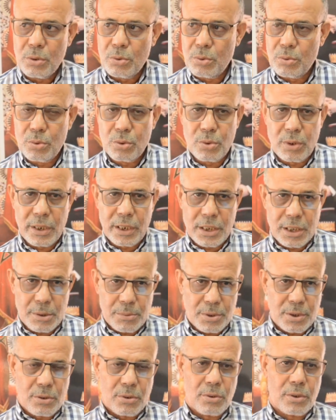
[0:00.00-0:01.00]
ولا
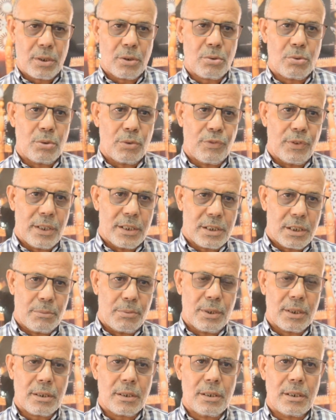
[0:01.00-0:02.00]
ريسبسيون غتكون في
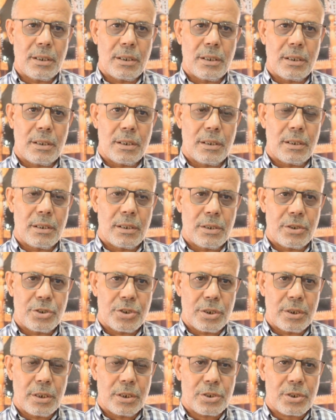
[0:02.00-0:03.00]
الاسابيع
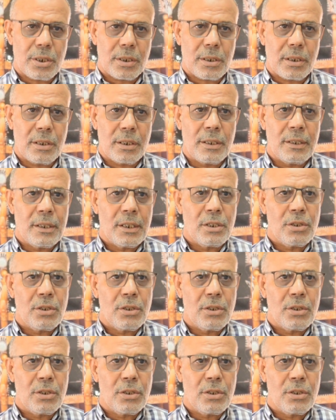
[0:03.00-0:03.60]
الجايه ان شاء الله